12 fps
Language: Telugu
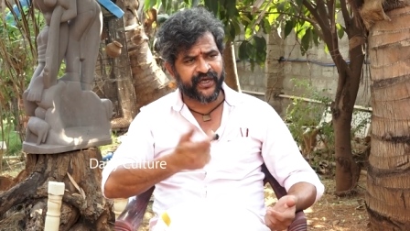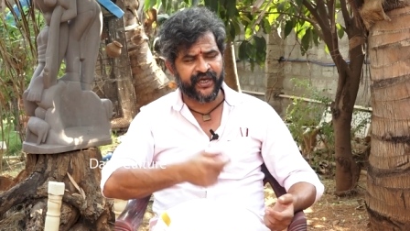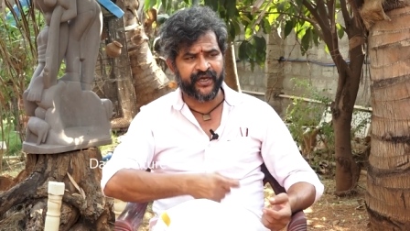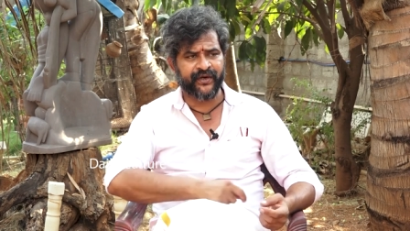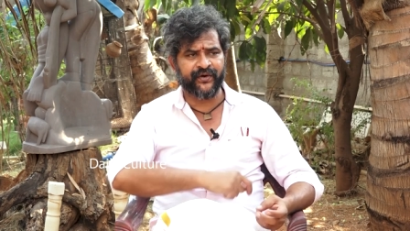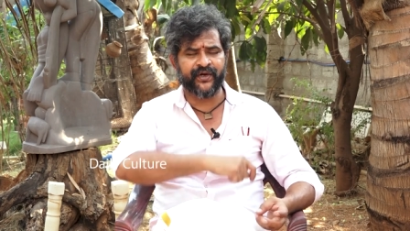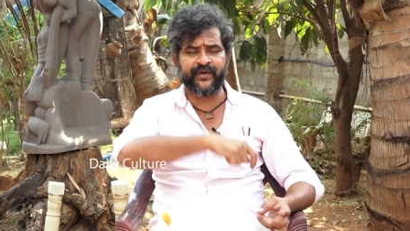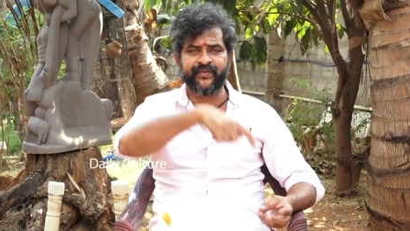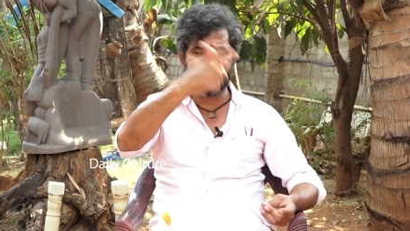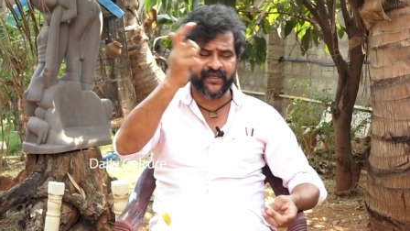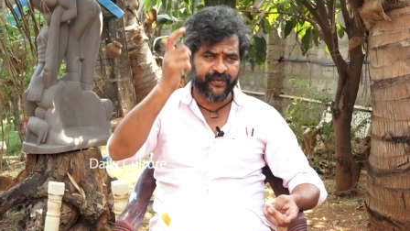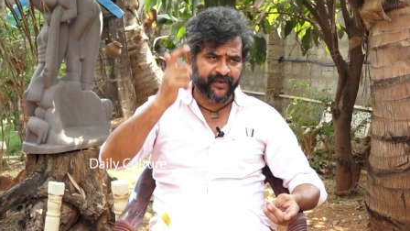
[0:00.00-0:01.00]
ఏ హీరో
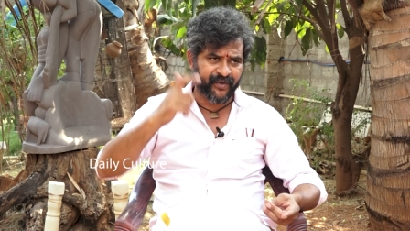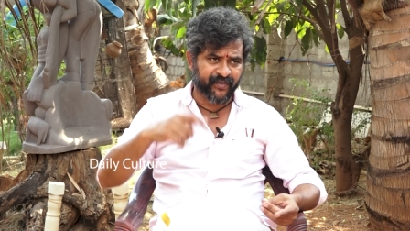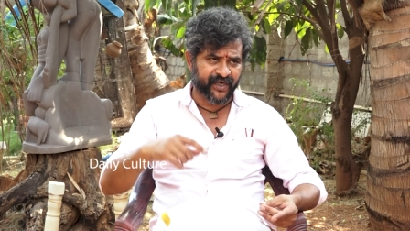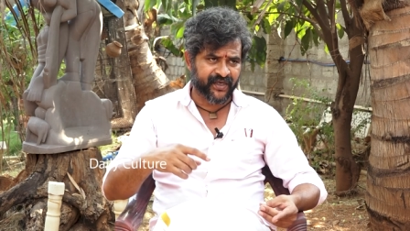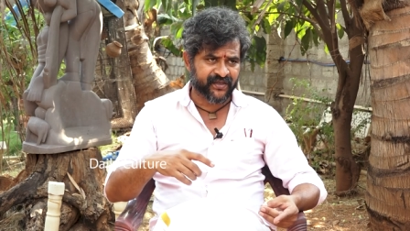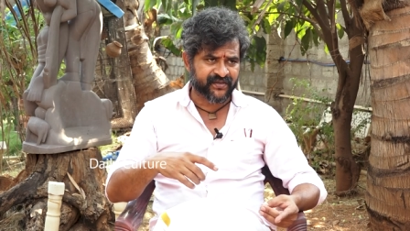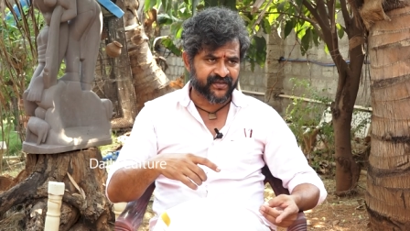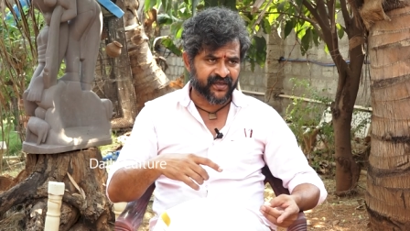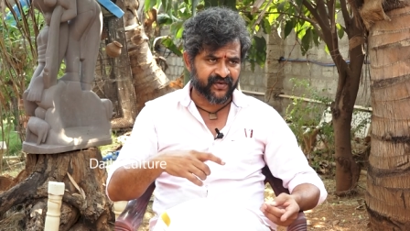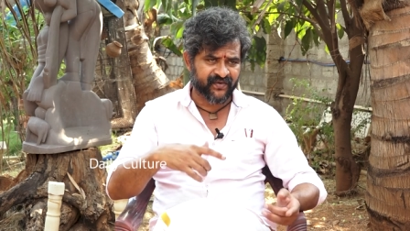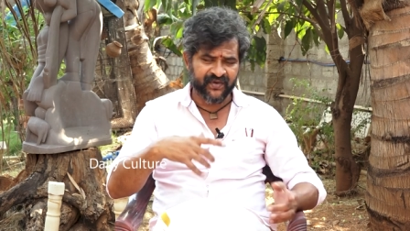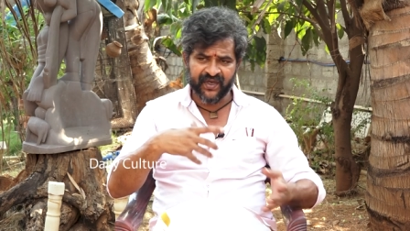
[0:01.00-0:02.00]
కనిపించినా పేపర్లు
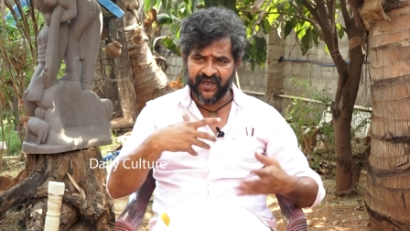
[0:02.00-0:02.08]
వేస్తున్నారు